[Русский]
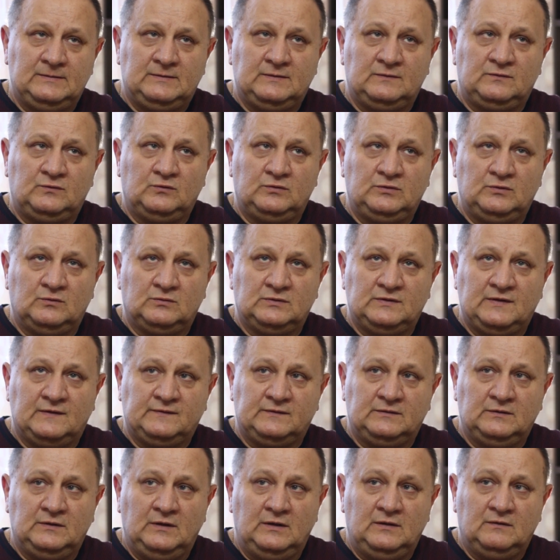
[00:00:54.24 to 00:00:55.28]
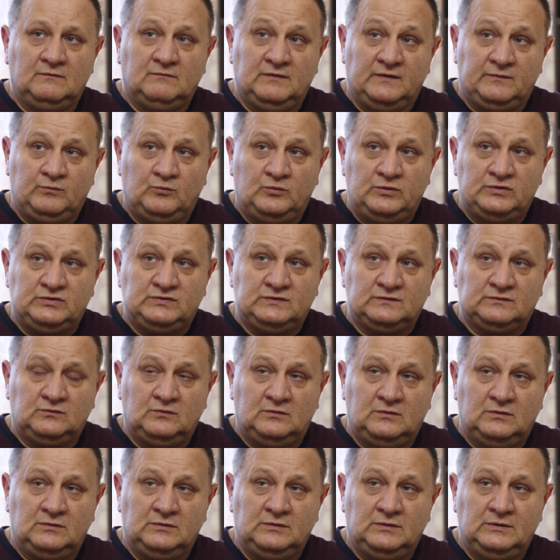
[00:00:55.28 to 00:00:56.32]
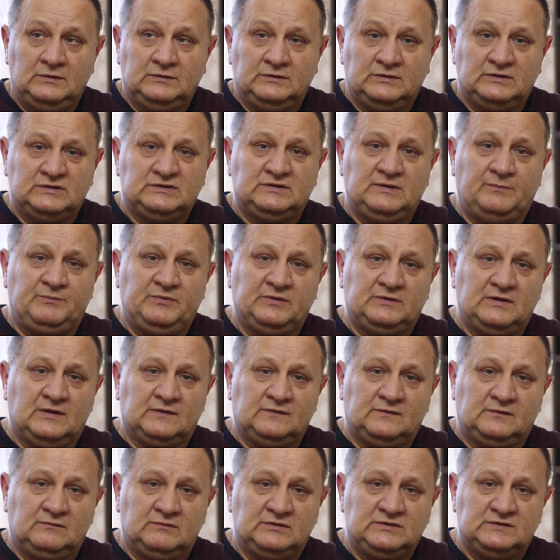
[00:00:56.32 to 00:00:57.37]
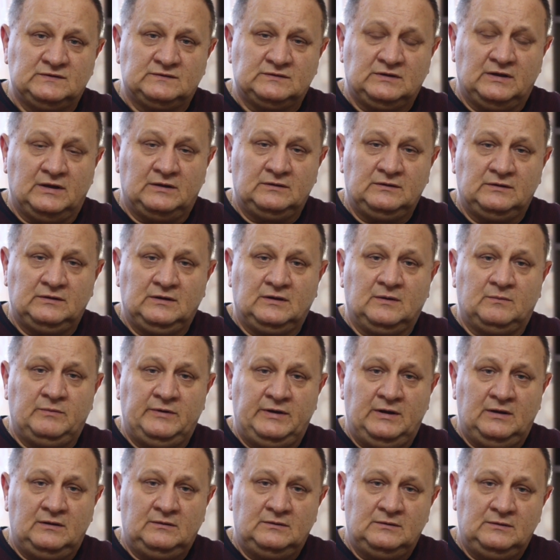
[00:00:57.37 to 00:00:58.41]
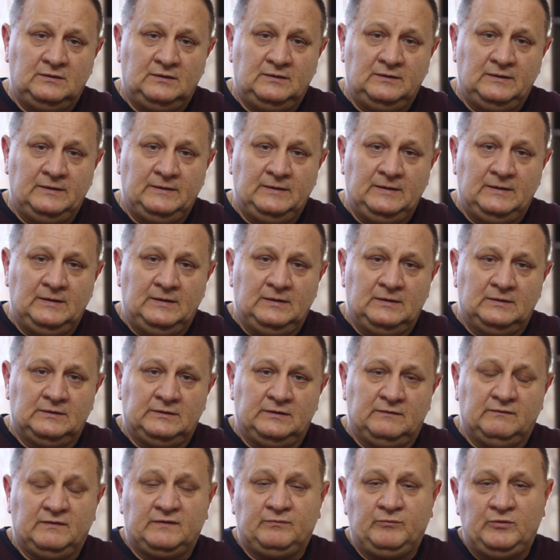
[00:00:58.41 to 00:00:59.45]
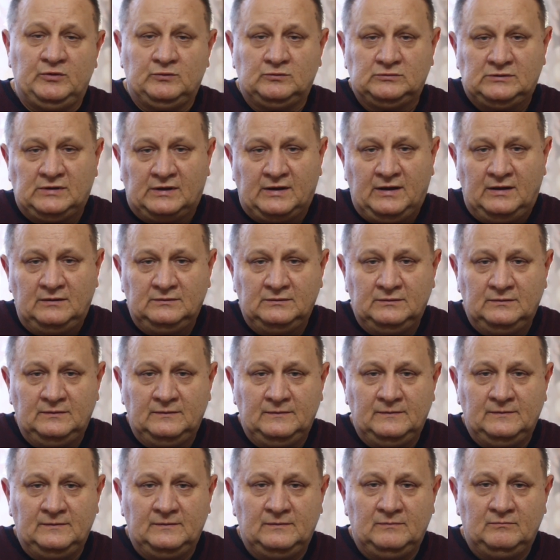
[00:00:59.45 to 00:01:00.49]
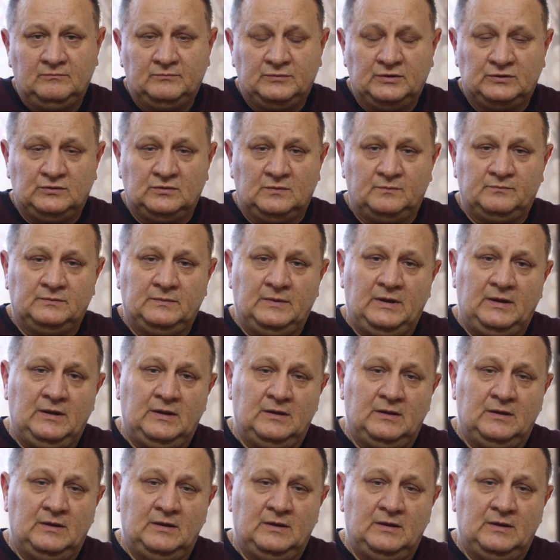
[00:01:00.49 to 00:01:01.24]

Это сегодня у нас 8 число, значит, до 15 числа декабря, до 8 утра. Потом